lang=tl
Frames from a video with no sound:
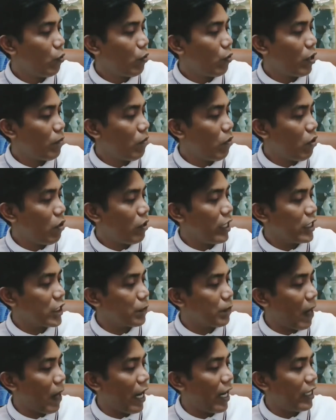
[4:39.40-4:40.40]
we're more
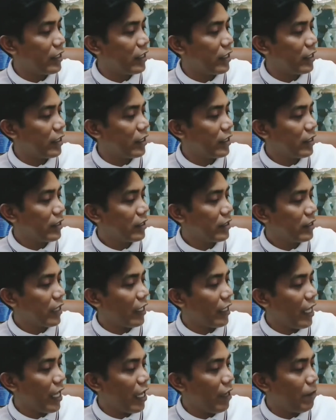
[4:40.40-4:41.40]
inspired
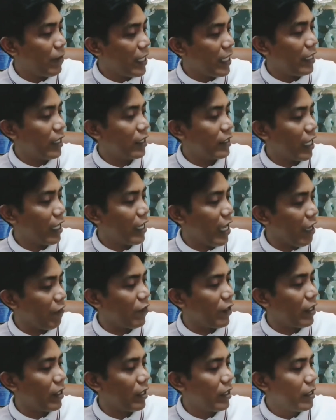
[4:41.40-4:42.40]
than every than
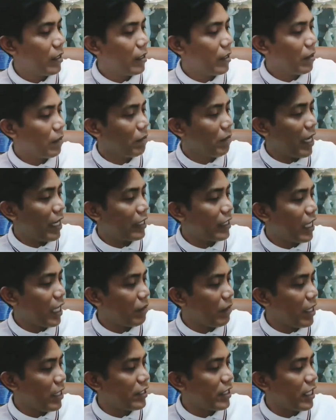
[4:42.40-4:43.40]
ever by the
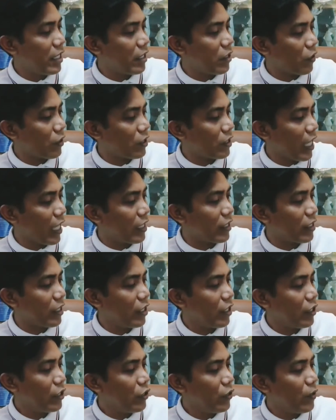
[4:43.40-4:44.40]
amazing content
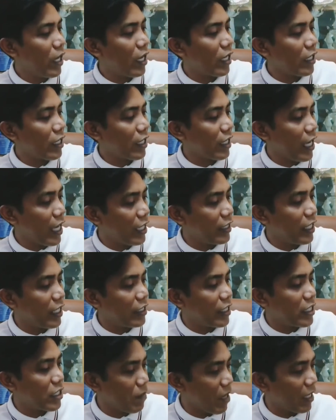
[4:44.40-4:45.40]
you are
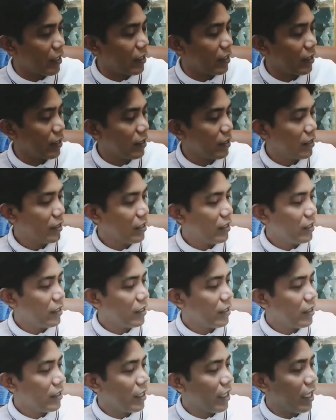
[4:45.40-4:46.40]
creating this month
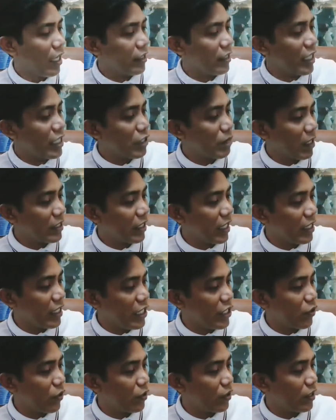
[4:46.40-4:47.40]
uh, this month's
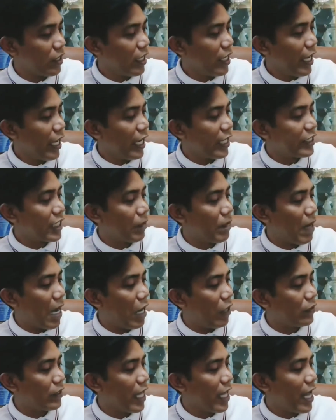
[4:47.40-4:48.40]
edition it's
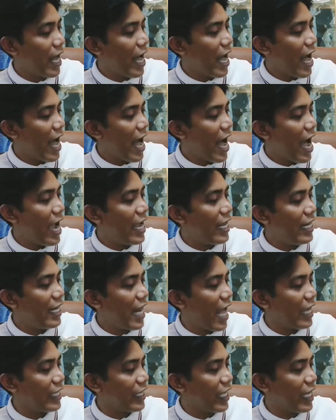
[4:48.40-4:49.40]
about
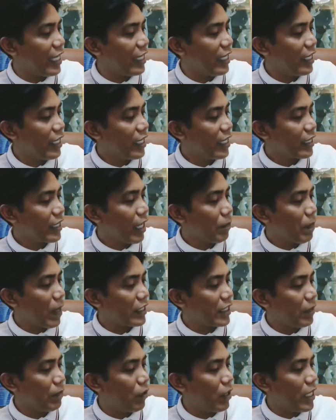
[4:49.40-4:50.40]
highlighting the
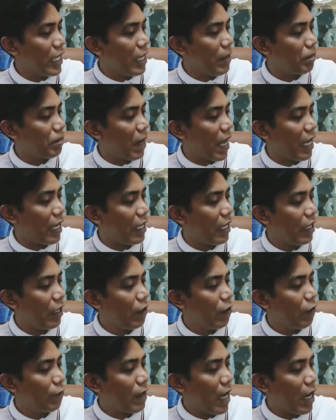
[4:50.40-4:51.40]
possible impact
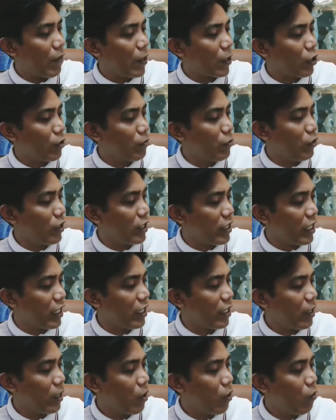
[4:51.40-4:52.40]
of our
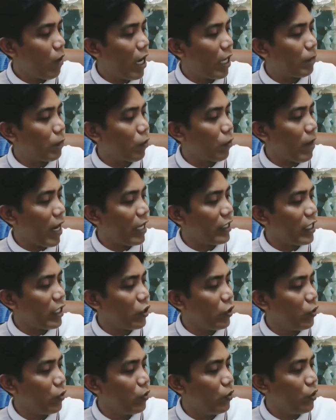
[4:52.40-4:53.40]
community while providing
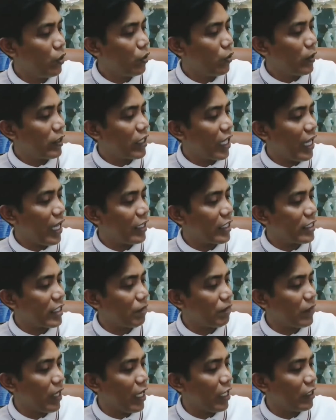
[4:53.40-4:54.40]
you with the latest
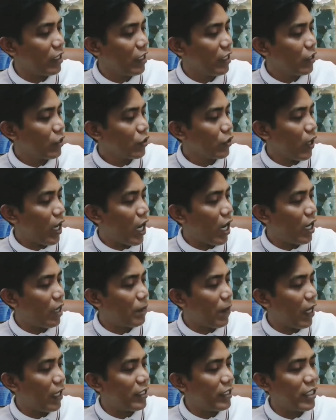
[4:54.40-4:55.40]
update to our
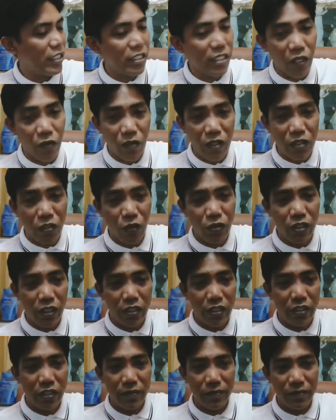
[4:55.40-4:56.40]
policies and
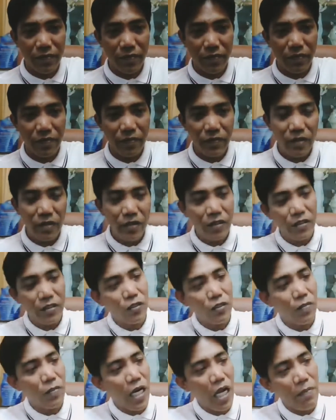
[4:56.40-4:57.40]
resources.
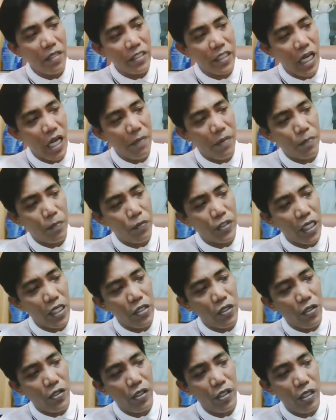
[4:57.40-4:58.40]
So maraming salamat po sa
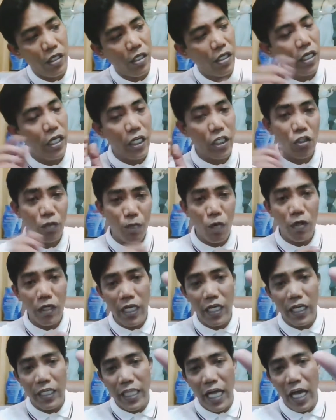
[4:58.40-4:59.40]
inyo. Ito pong
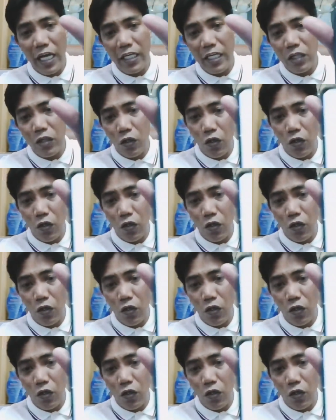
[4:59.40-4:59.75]
kikitain